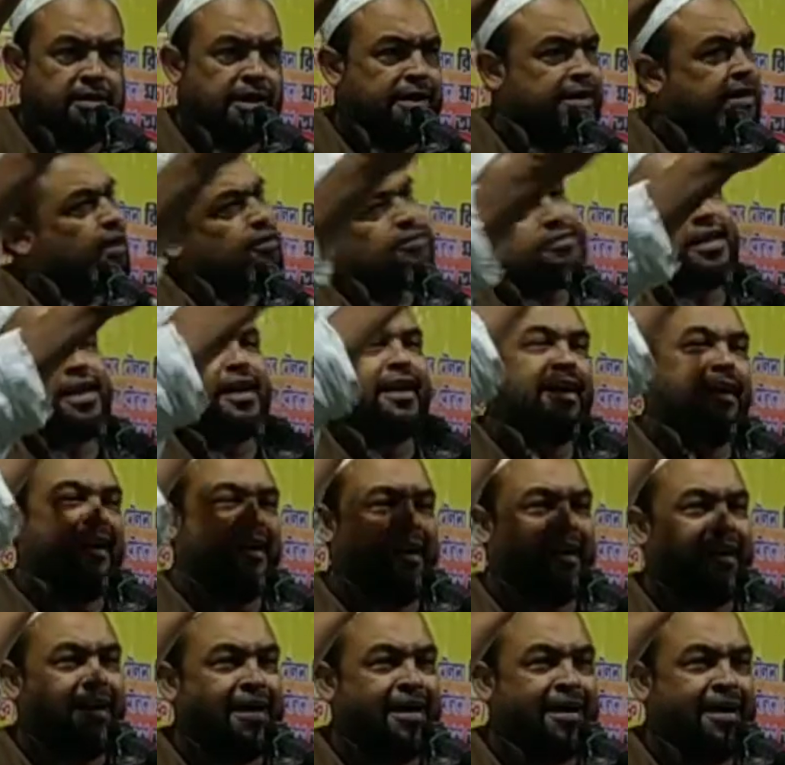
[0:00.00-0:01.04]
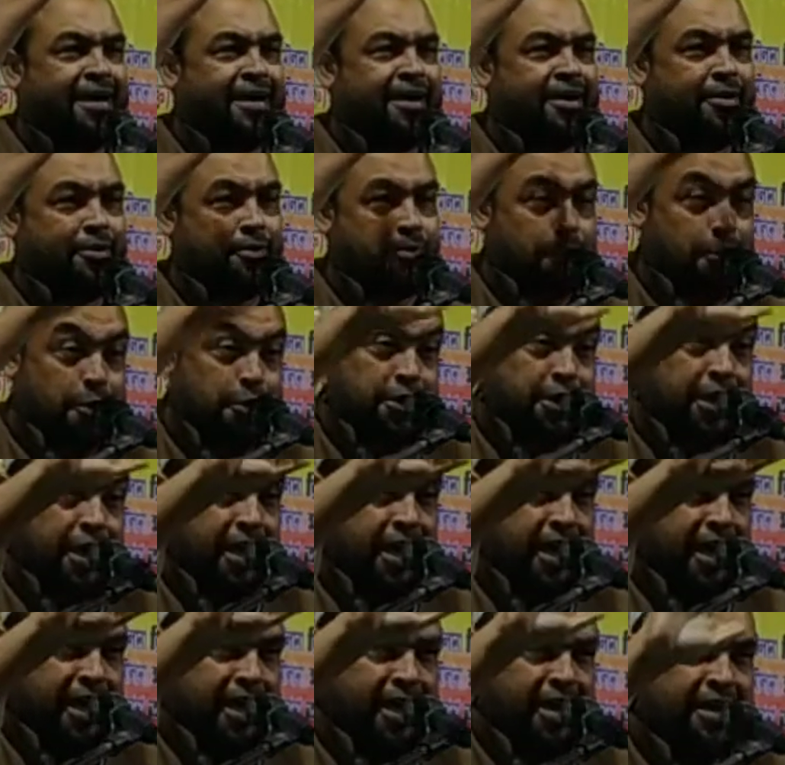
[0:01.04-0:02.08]
এটাও জানেন না
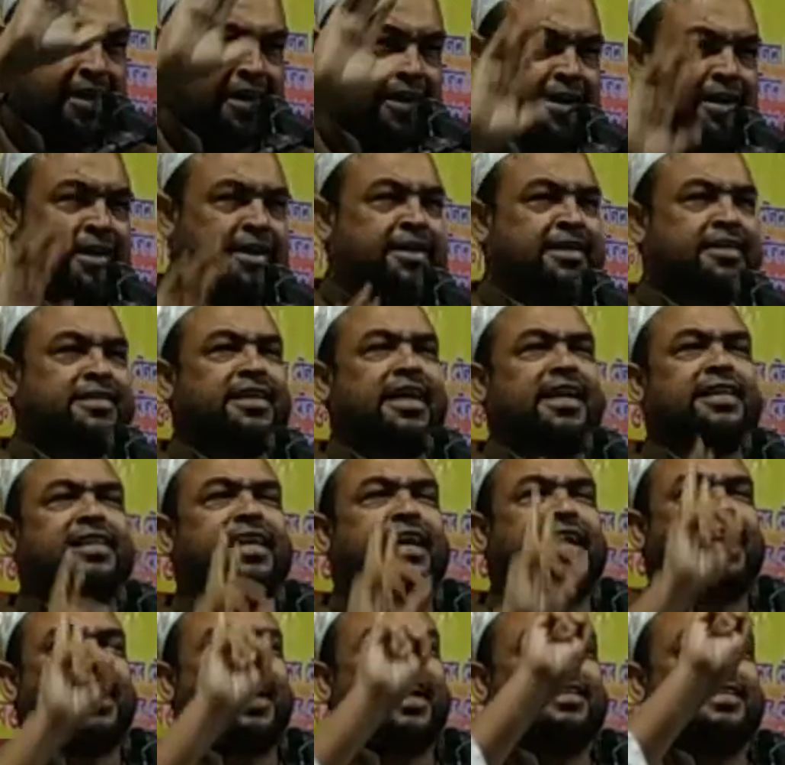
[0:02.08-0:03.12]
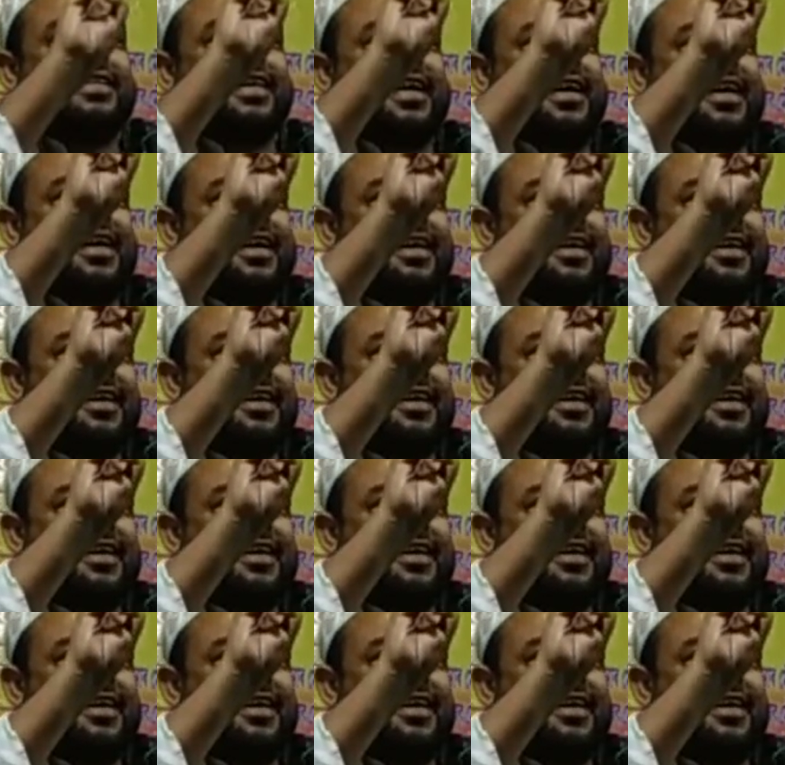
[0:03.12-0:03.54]
মদিনা সাথে কে আছে